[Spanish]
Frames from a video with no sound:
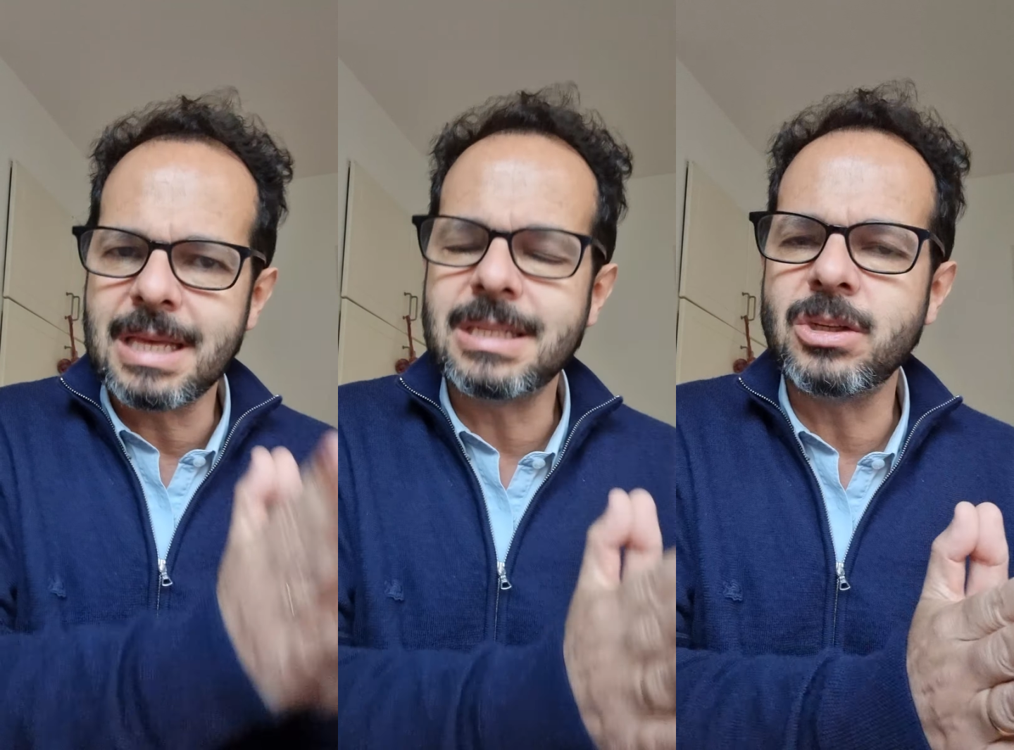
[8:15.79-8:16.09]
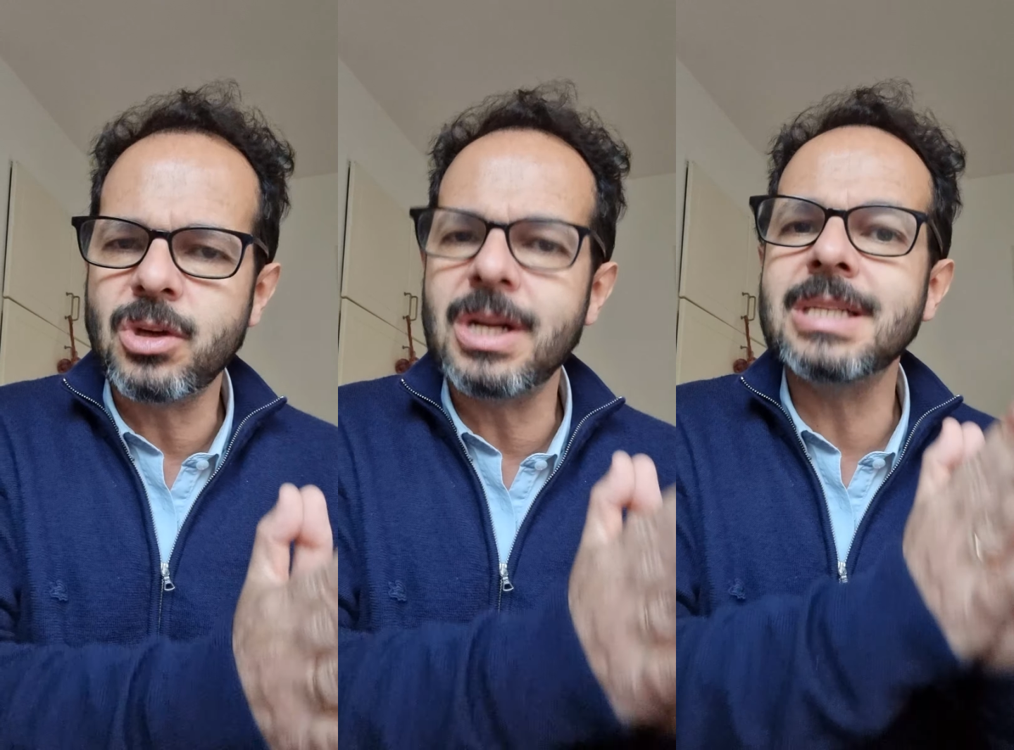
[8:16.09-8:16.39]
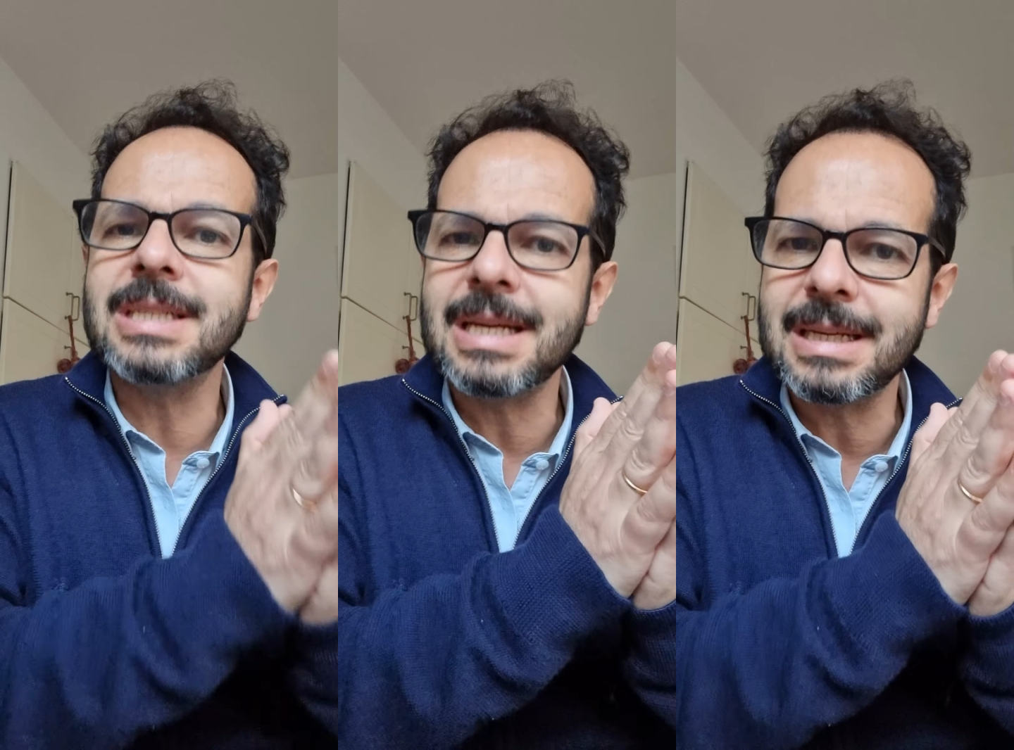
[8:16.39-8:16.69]

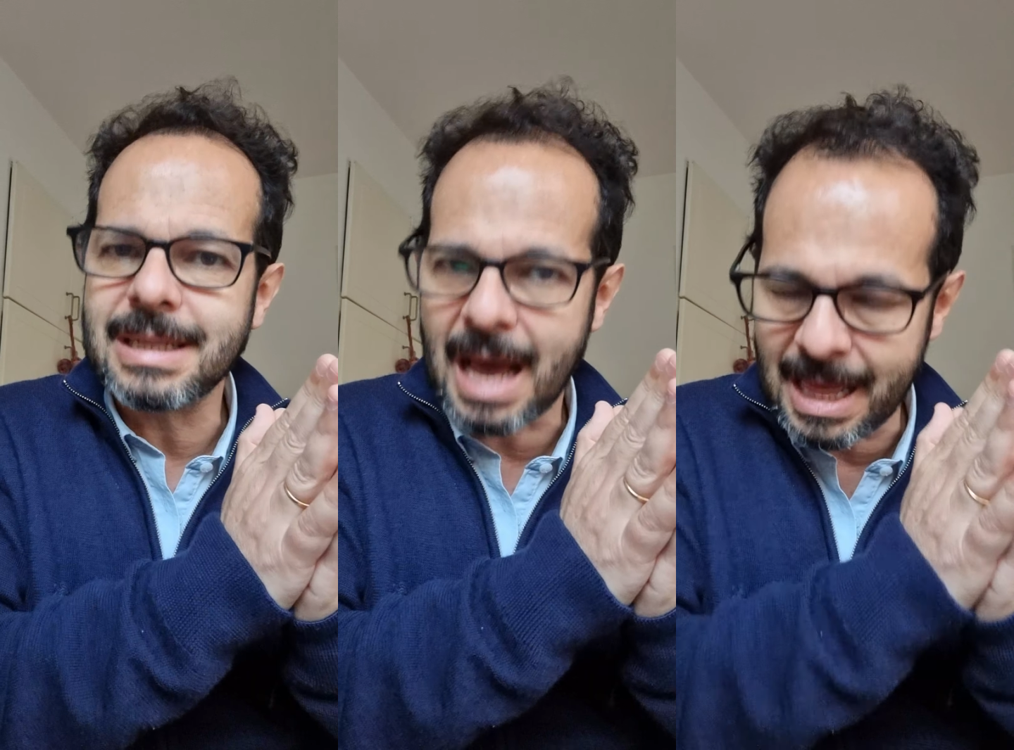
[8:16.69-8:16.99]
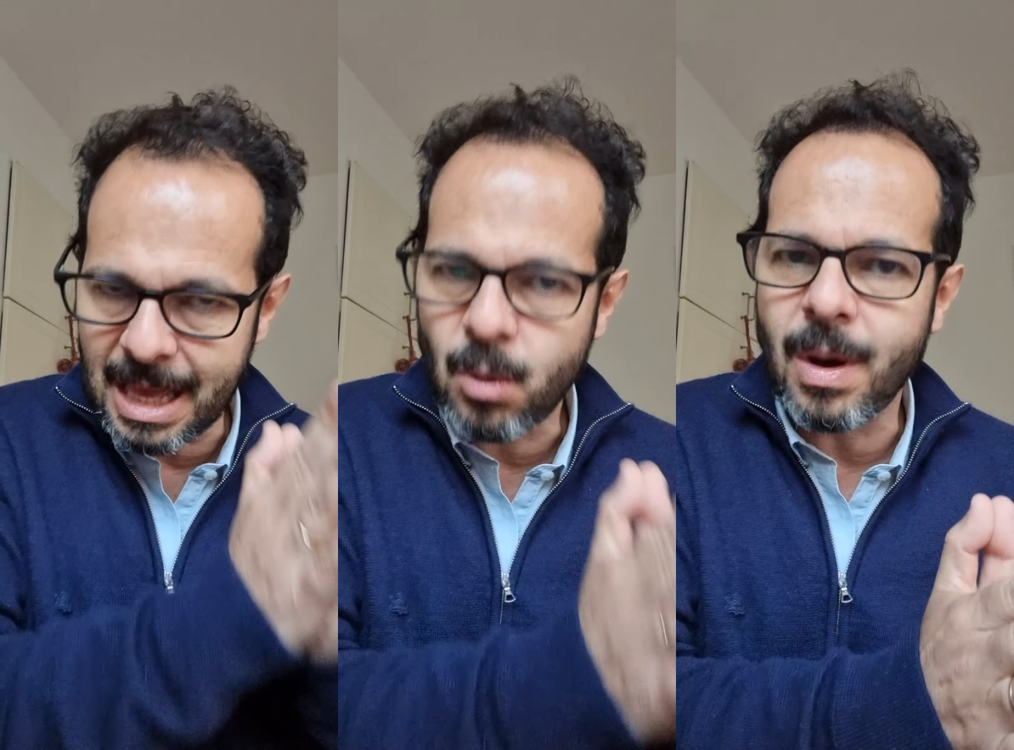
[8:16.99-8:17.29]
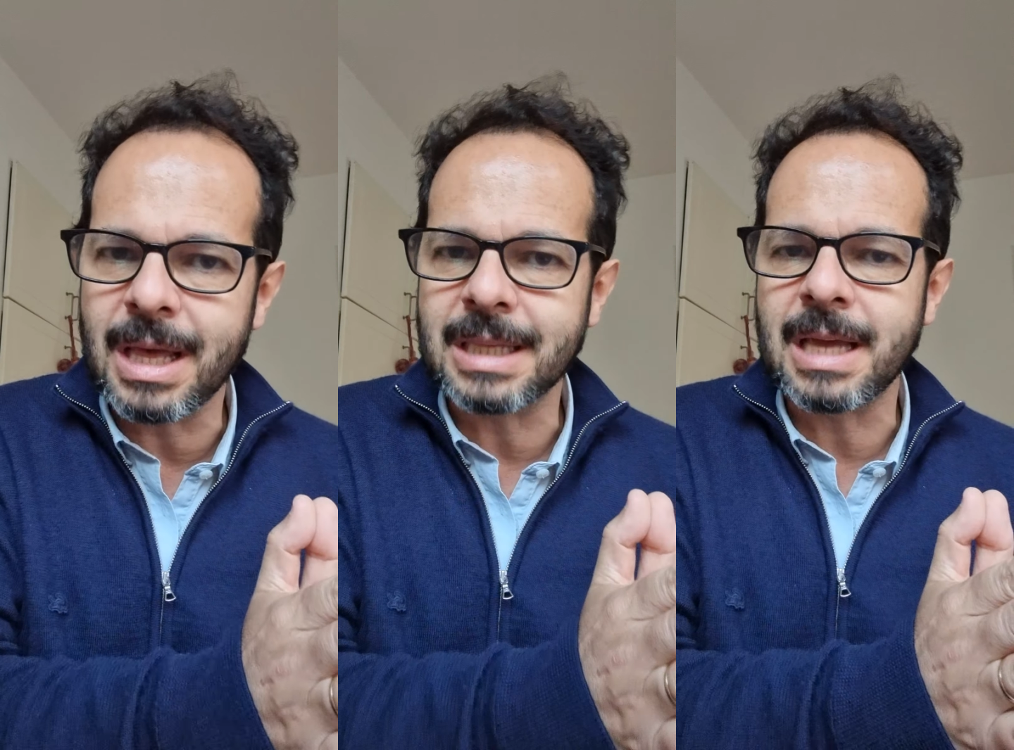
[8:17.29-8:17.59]
decisiones
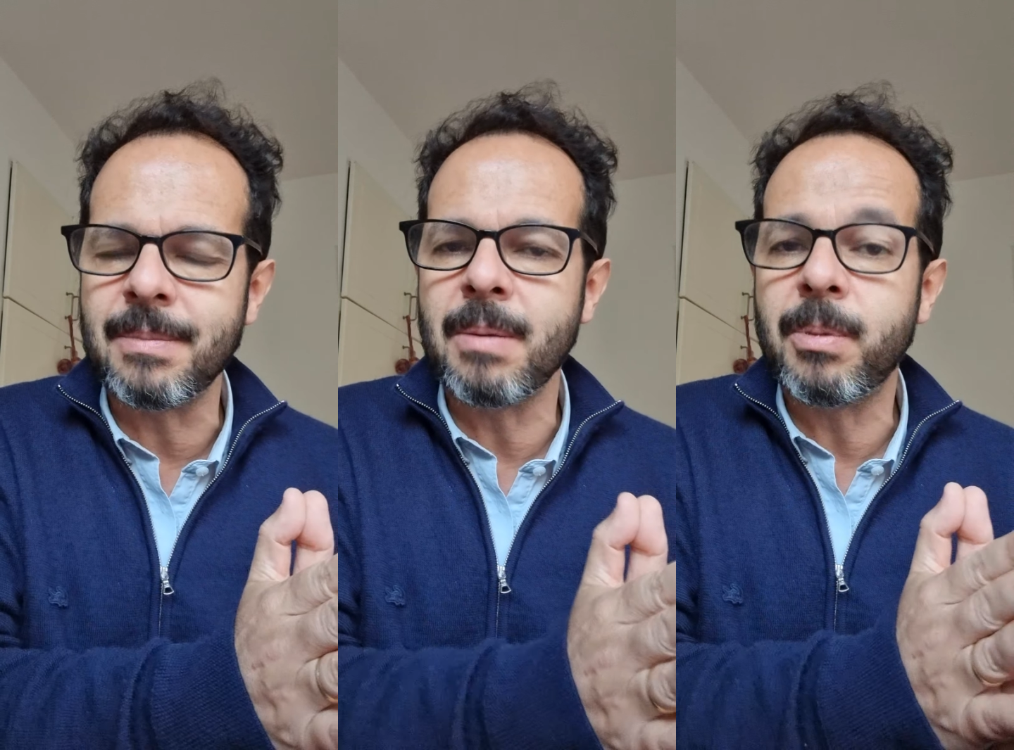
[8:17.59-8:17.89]
adecuadas también.